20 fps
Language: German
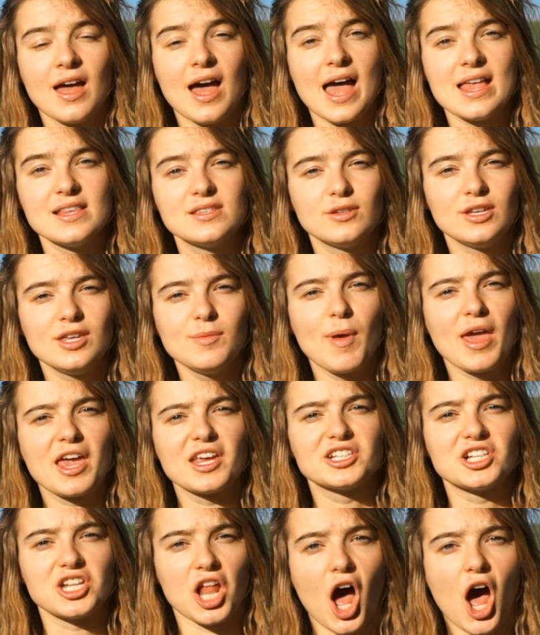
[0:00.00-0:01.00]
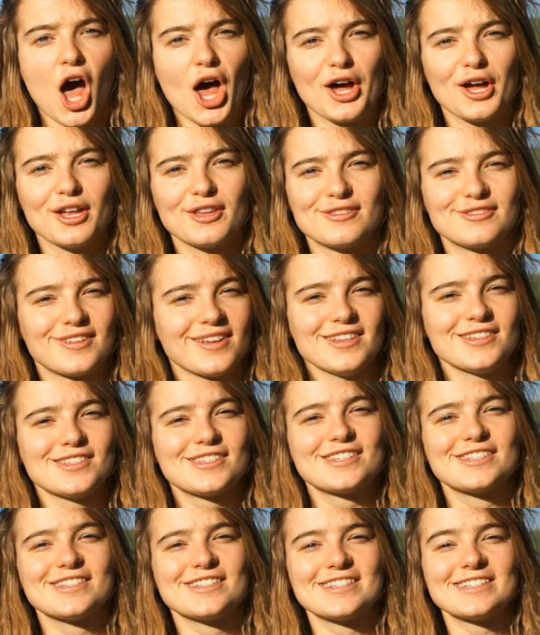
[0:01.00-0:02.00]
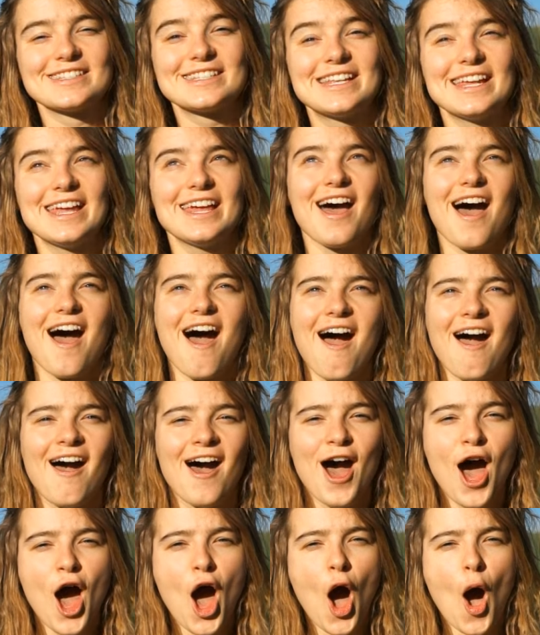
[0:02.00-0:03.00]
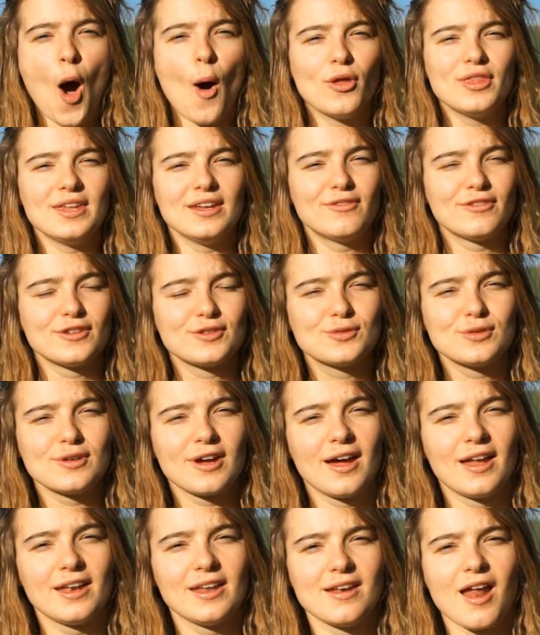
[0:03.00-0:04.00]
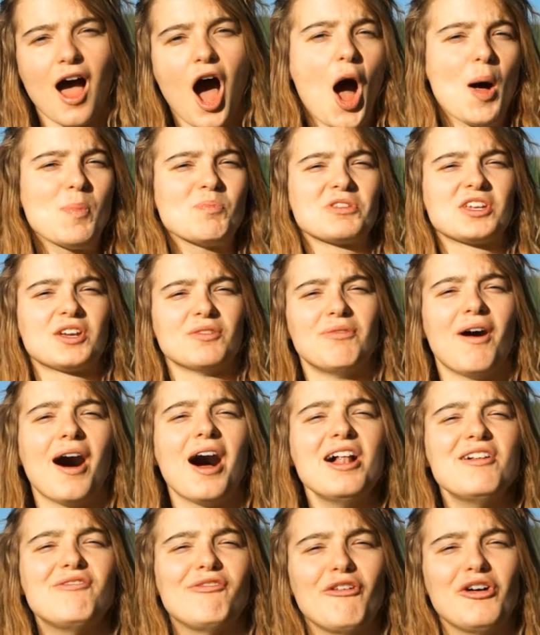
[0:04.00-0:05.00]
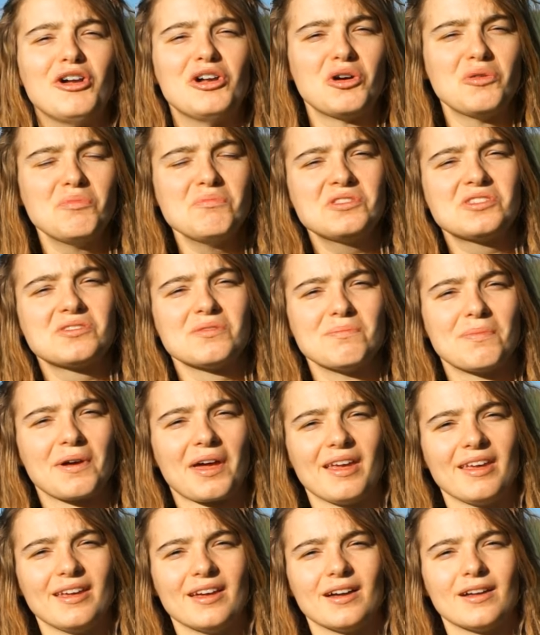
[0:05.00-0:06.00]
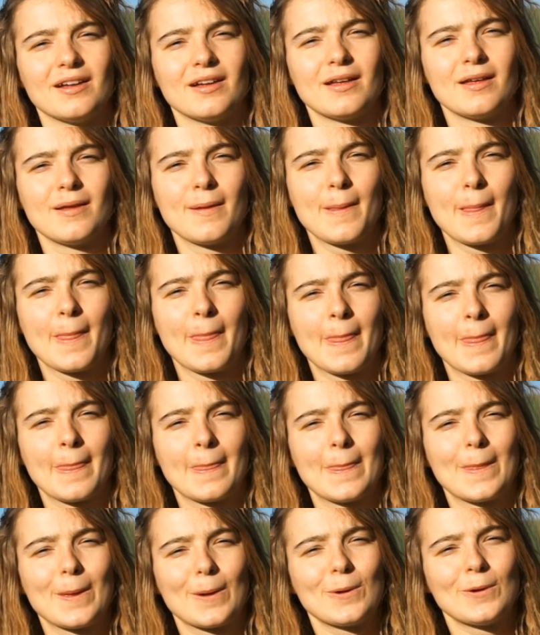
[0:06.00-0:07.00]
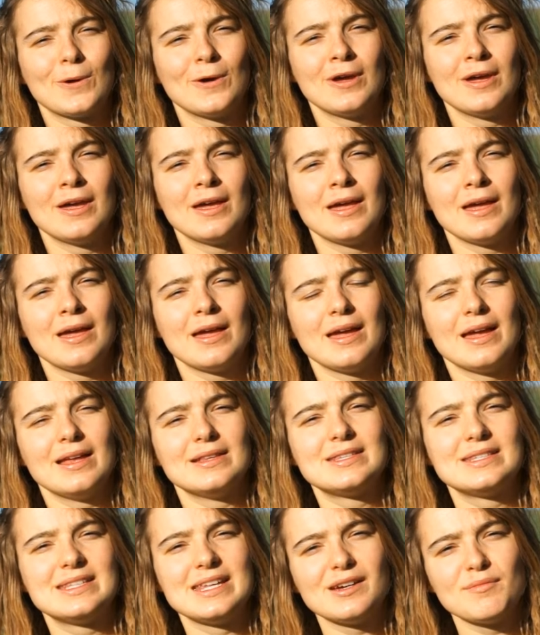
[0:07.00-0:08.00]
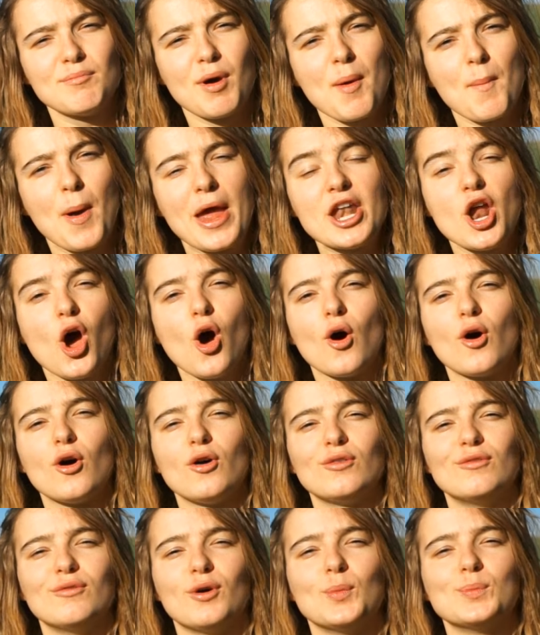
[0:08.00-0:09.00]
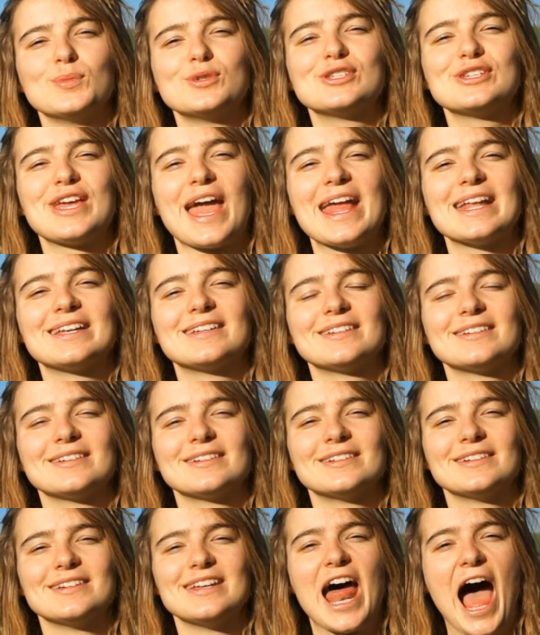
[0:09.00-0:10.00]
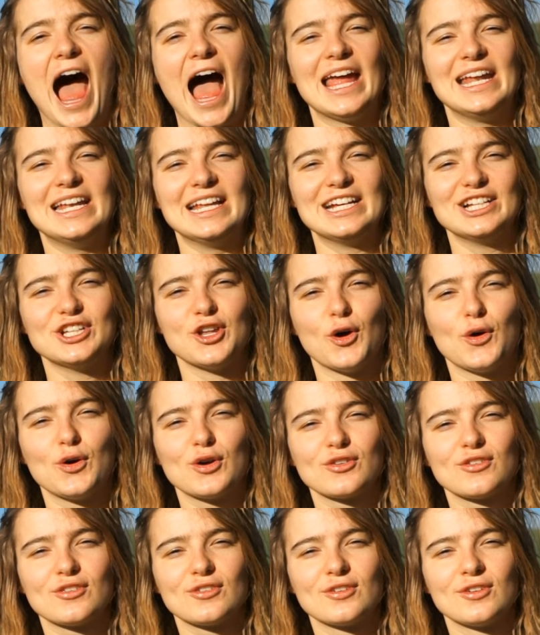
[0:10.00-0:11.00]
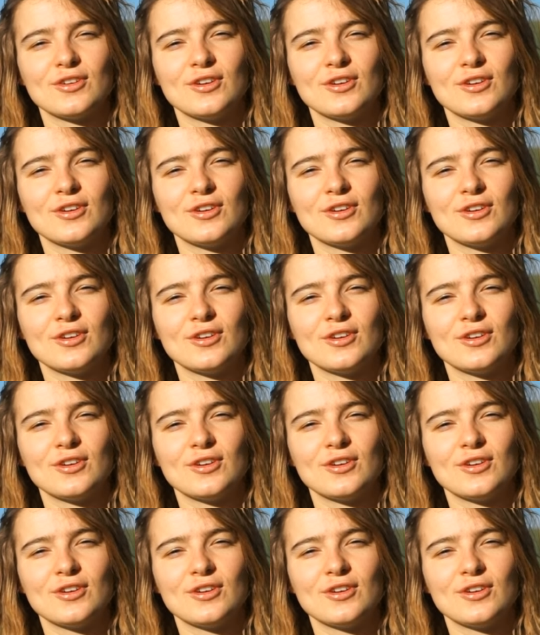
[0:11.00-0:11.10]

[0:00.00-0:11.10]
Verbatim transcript: Also ich möchte lachen, tanzen, singen und ich versuche den Abend qualvoll rumzubringen. Doch jetzt denken wir mal nach, worum es geht in der heiligen Nacht.